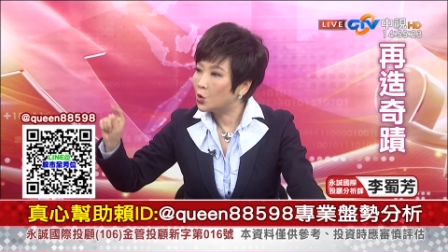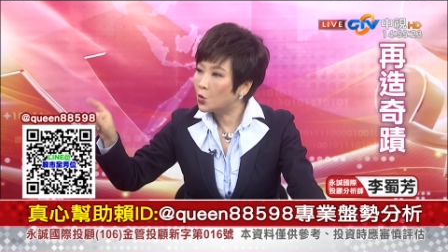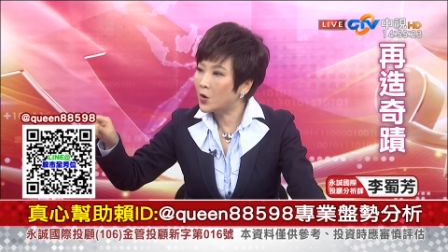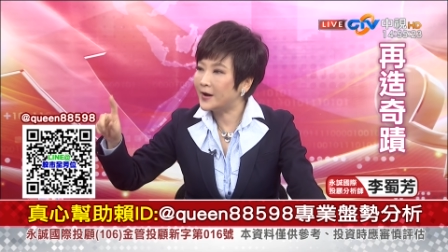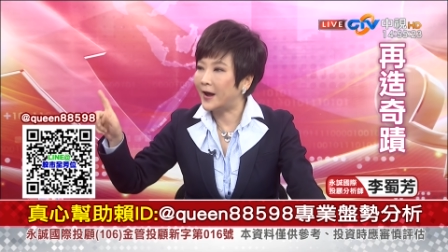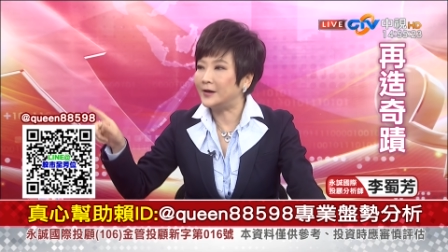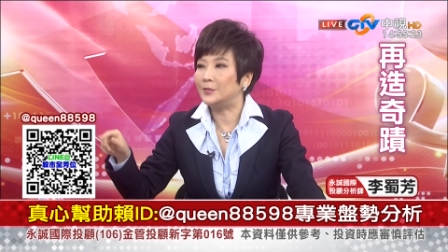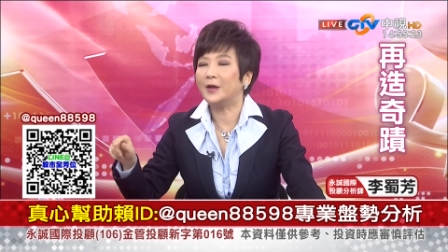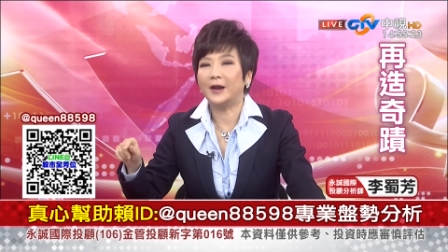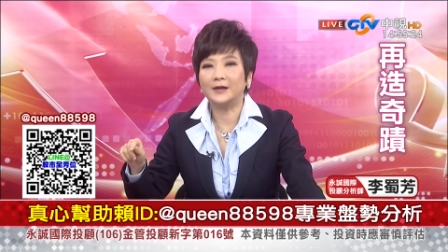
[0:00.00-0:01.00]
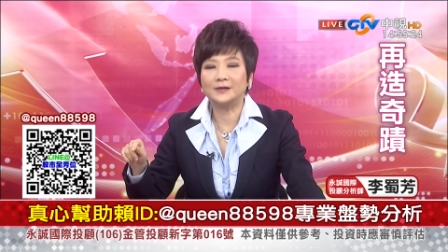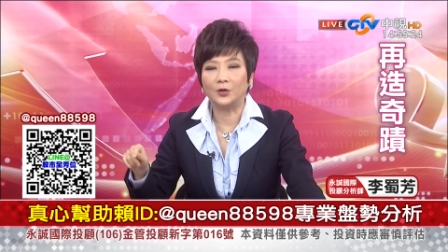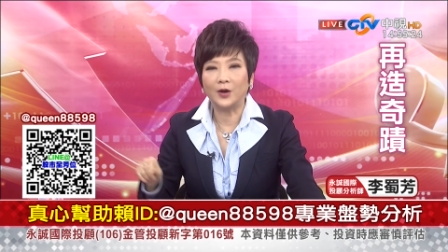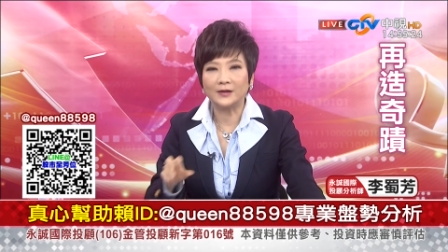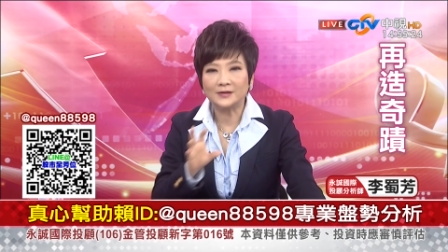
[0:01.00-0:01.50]
未来里面来
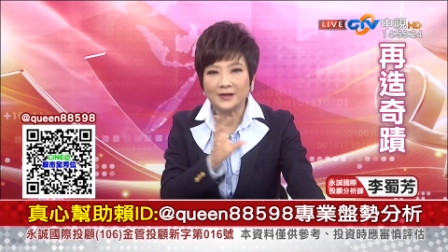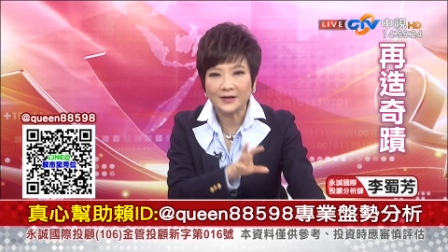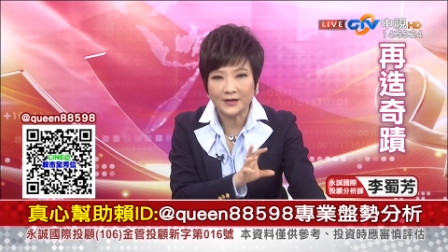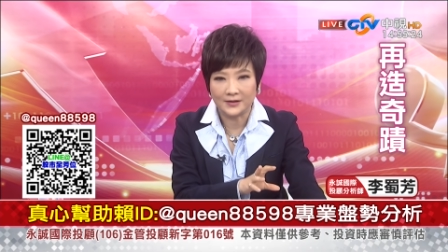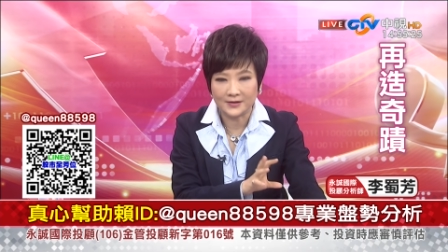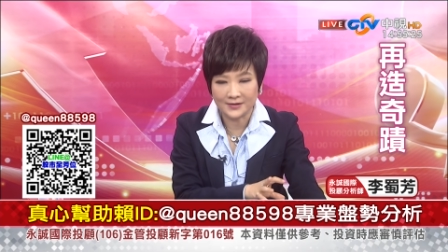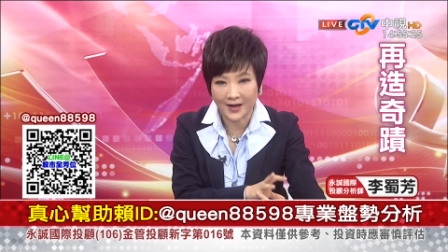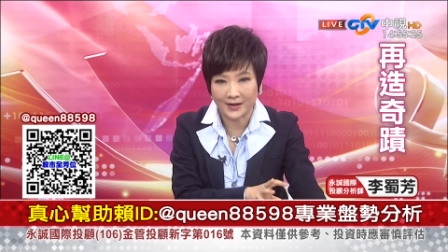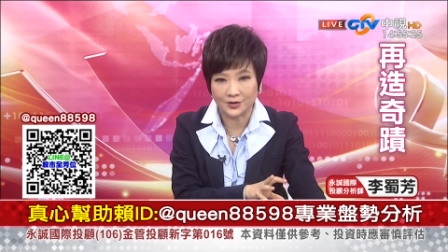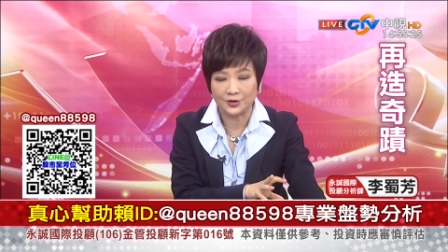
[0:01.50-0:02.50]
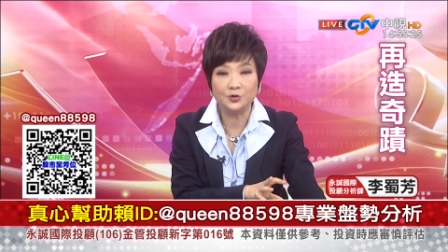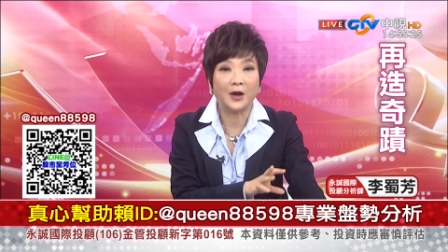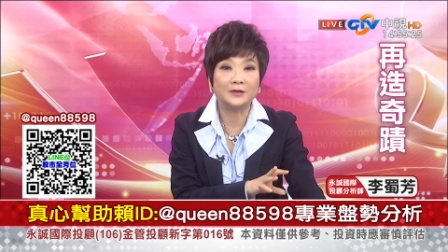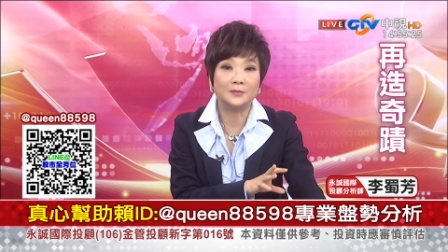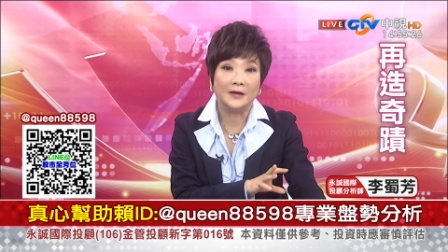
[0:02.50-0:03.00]
讲话，胜利的价值，因
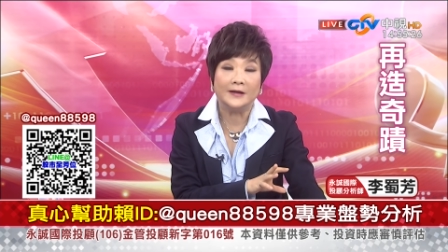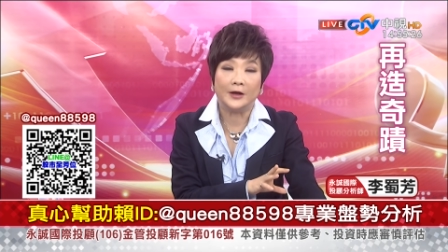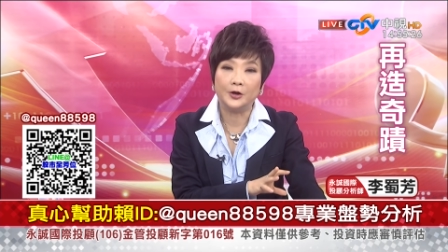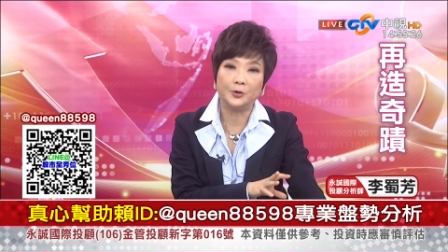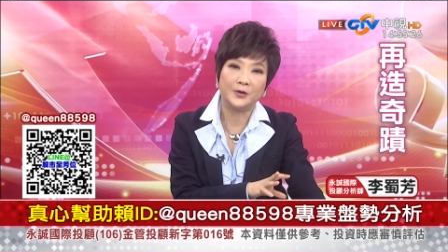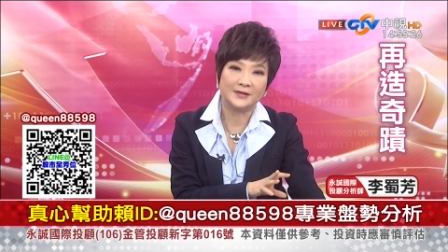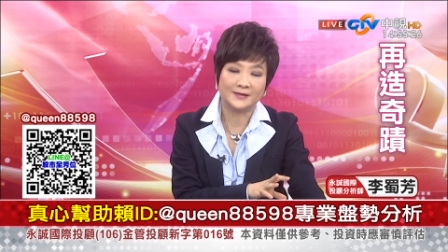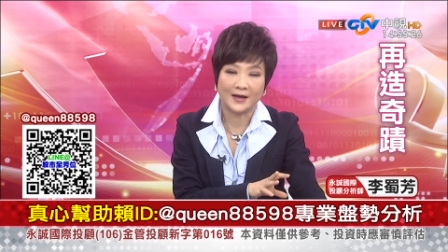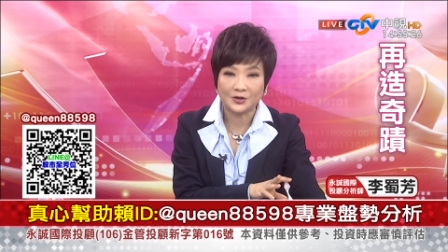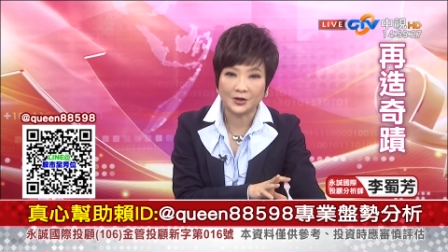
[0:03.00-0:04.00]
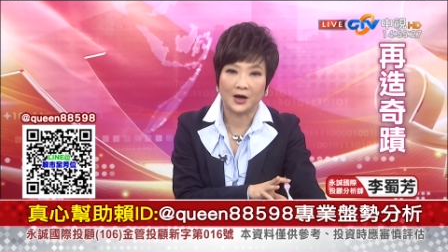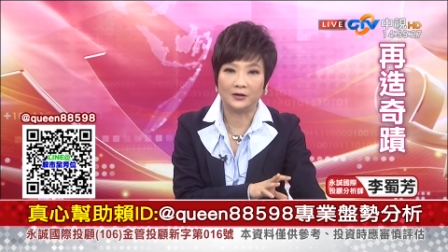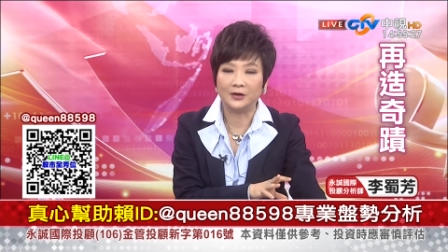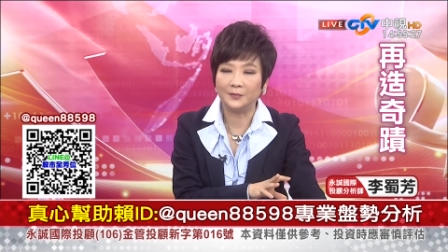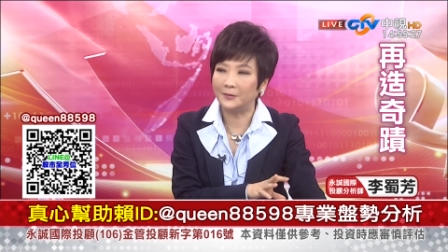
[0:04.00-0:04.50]
为它是明年六月三十号
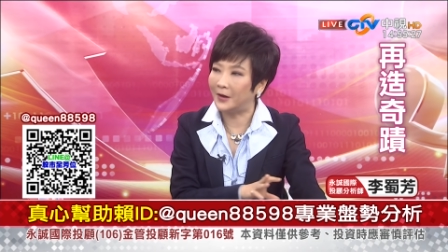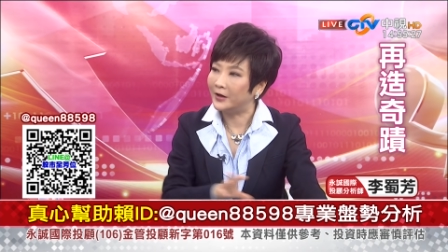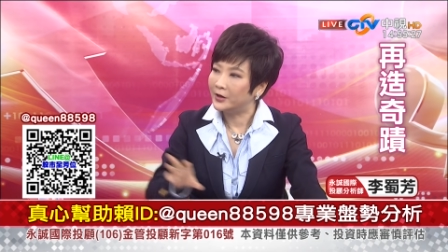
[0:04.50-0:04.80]
合并嘛，